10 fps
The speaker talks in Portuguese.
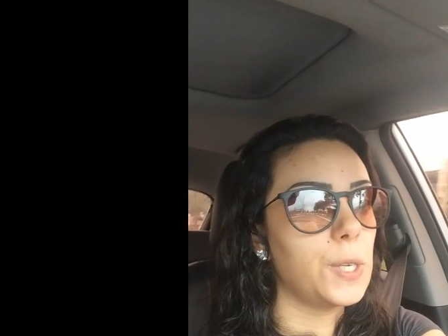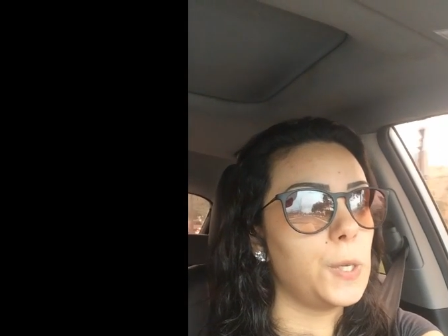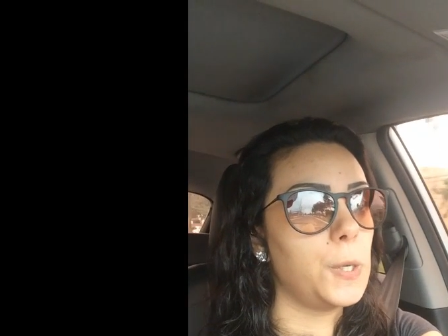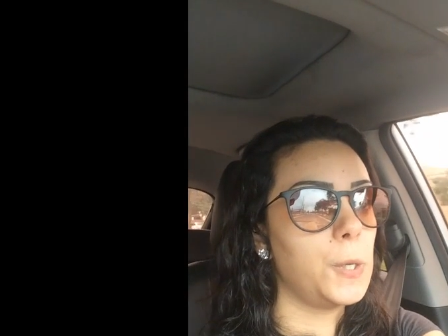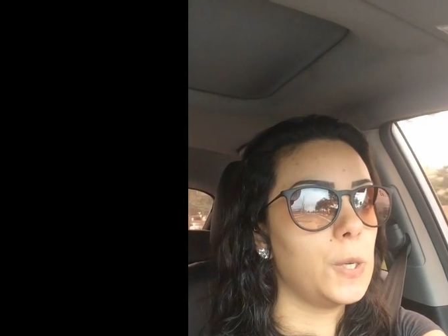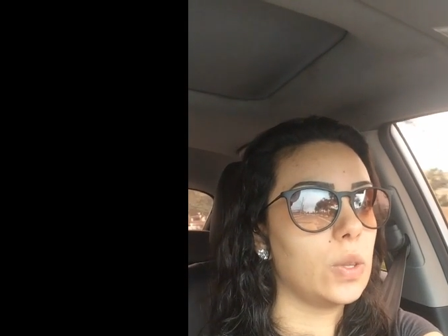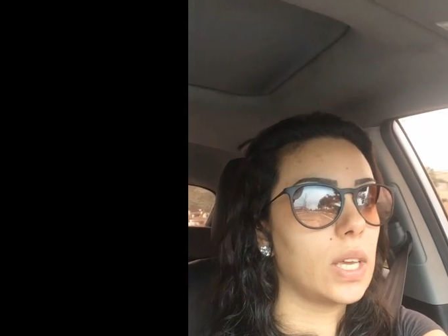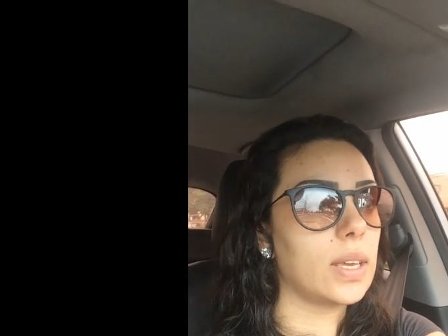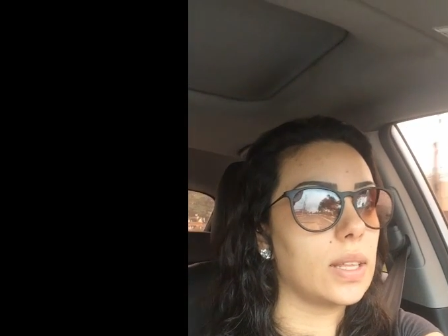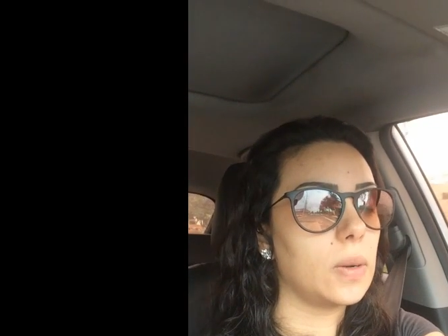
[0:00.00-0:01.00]
E eu
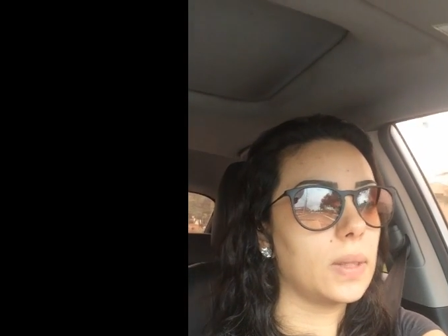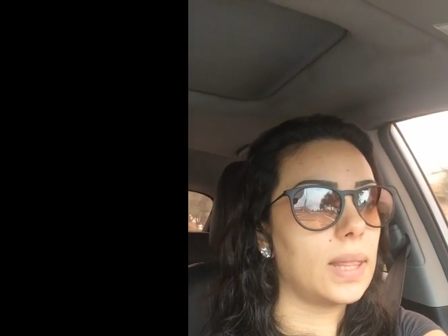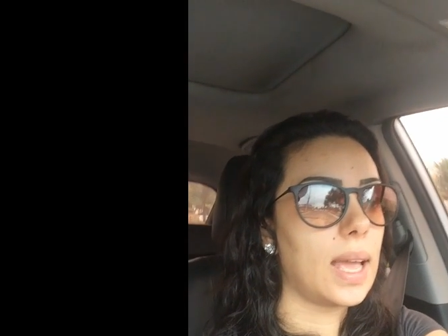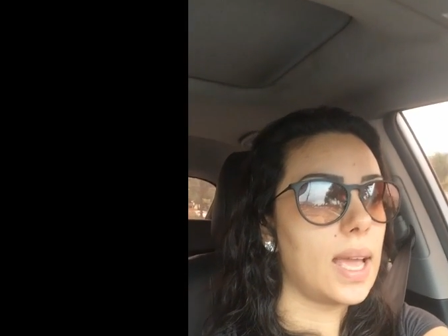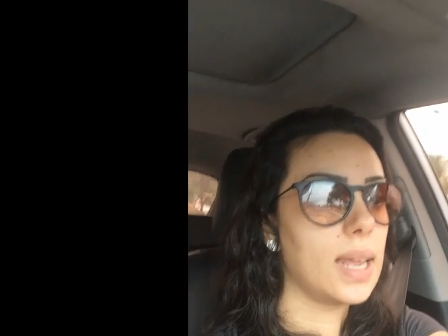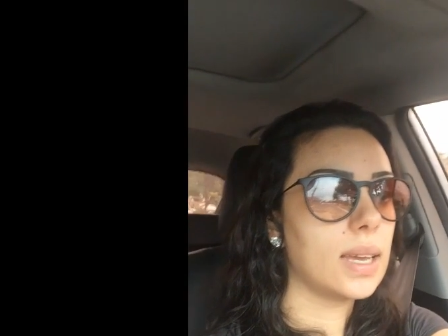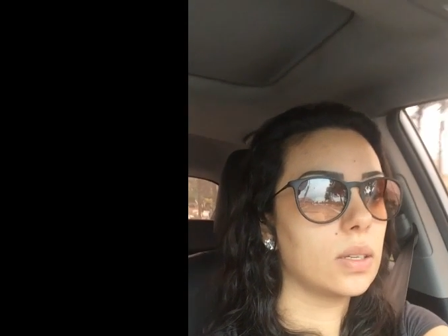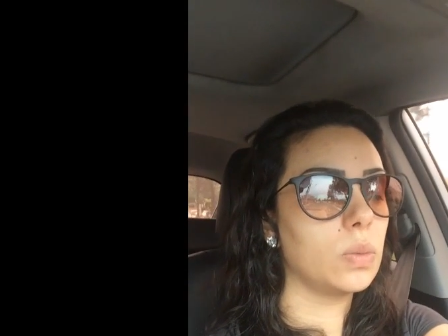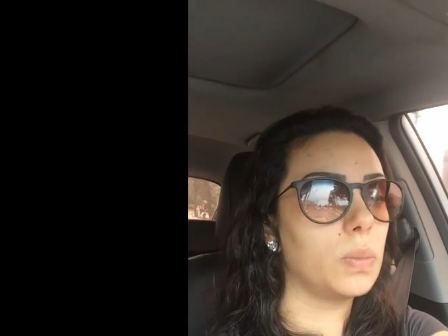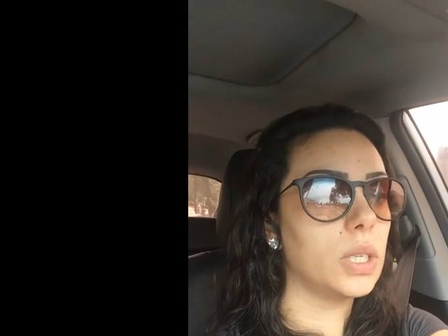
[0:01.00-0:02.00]
tenho que ir na lotérica,
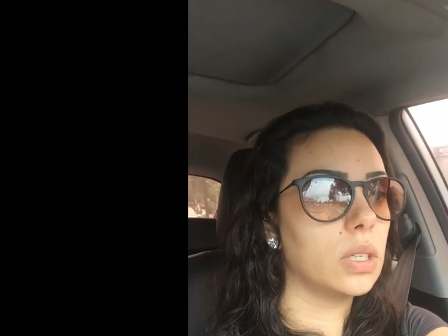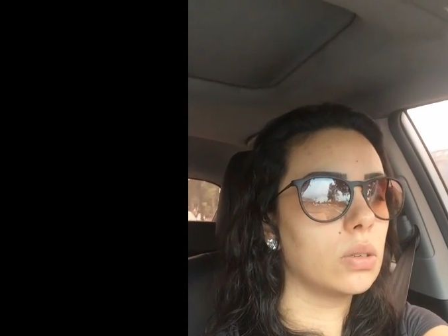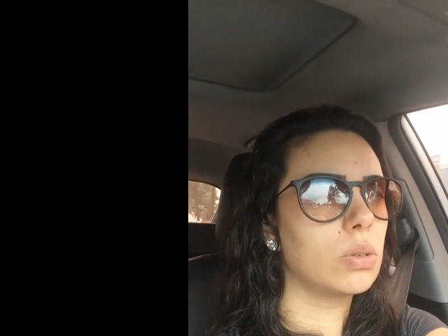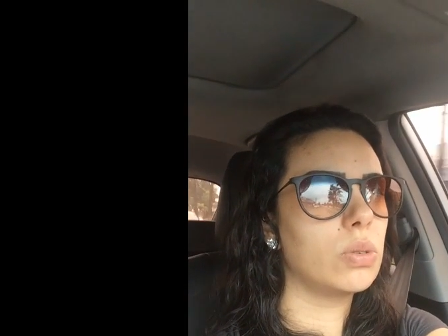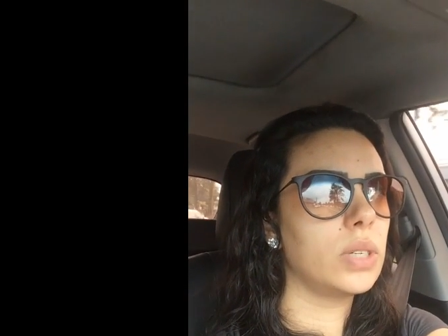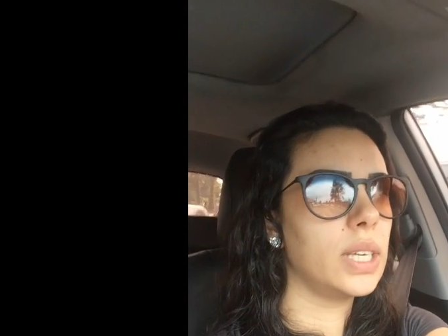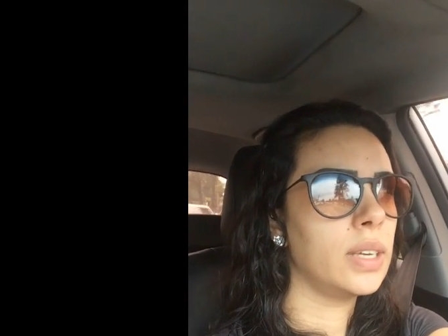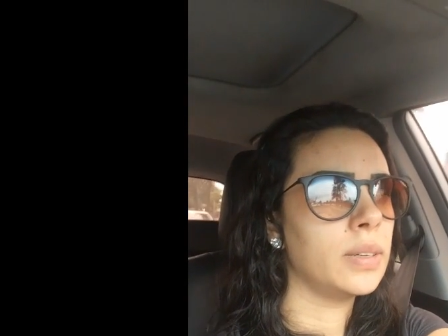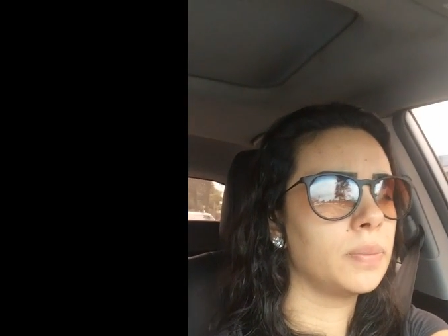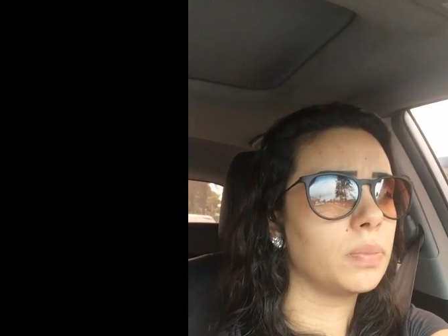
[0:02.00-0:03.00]
no banco e
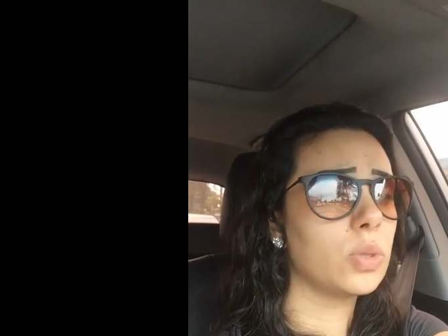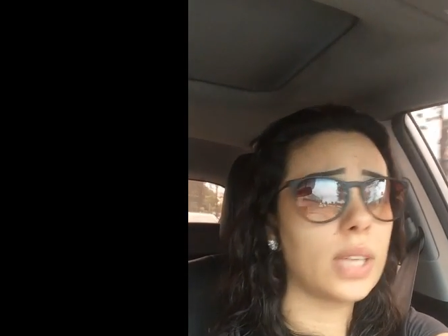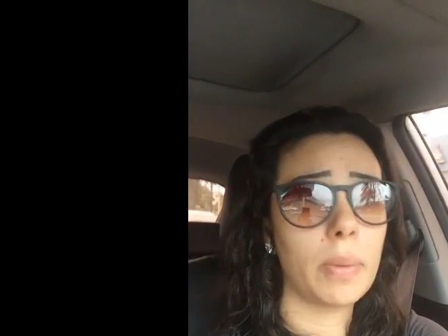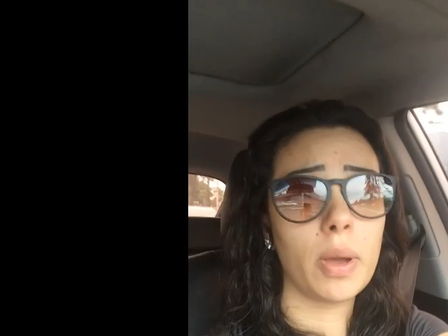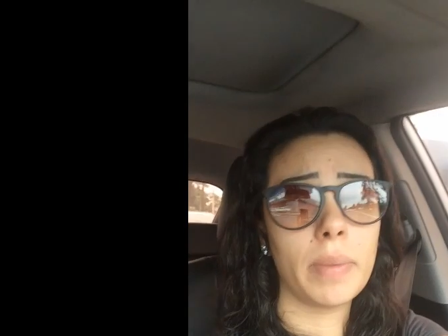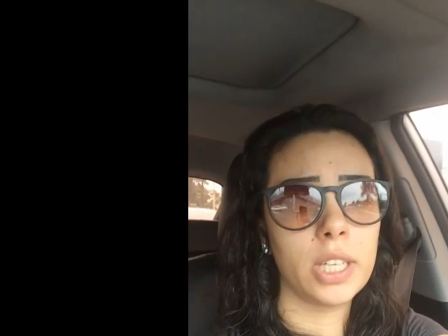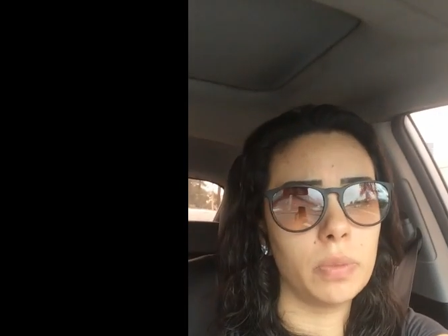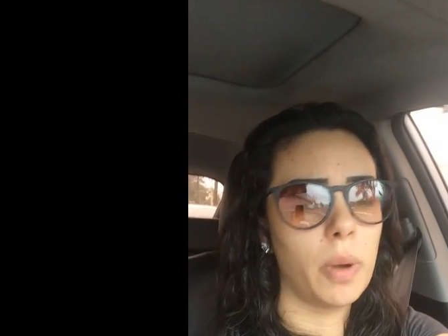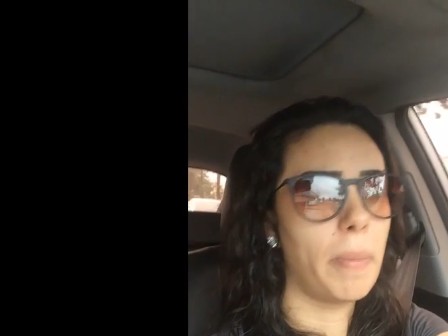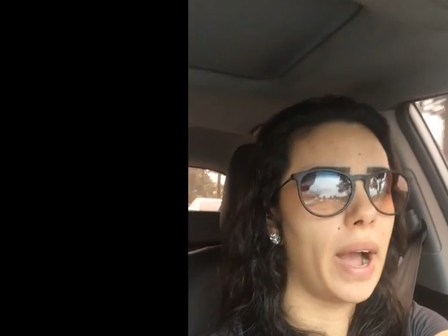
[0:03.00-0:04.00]
buscar meu remédio
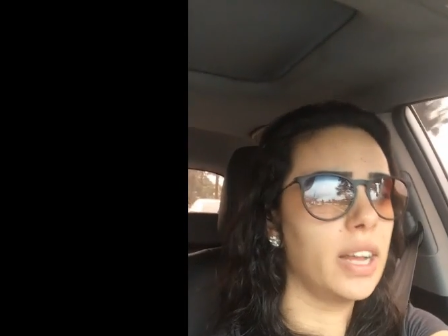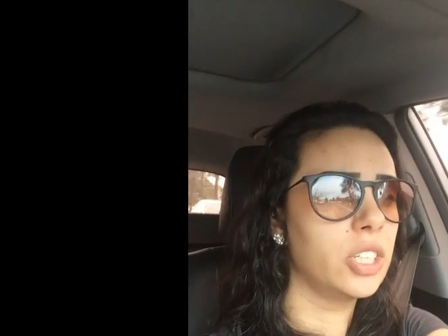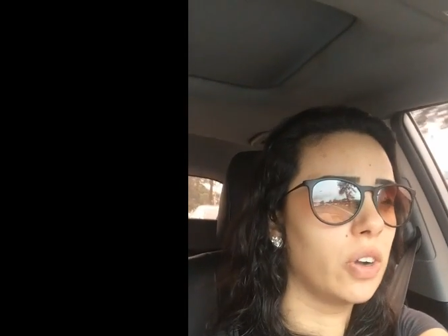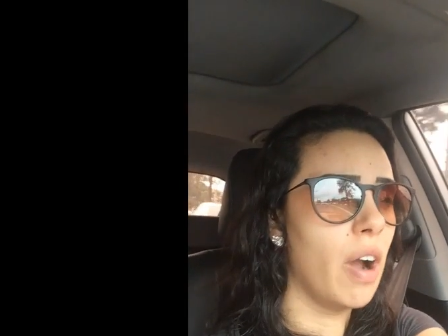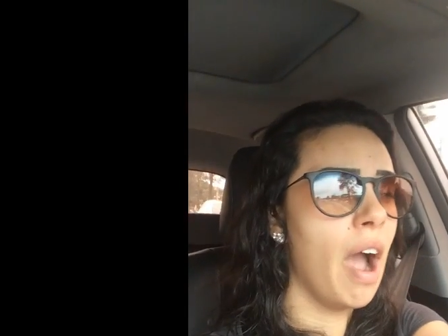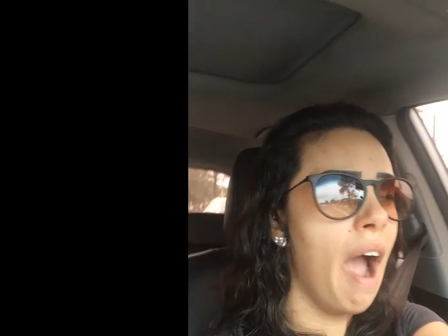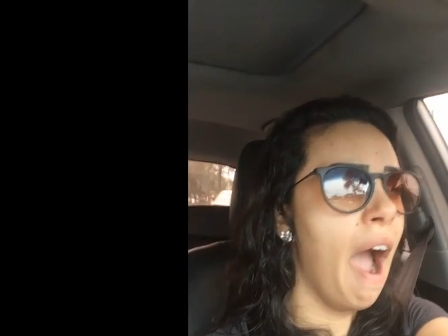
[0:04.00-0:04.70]
homeopático.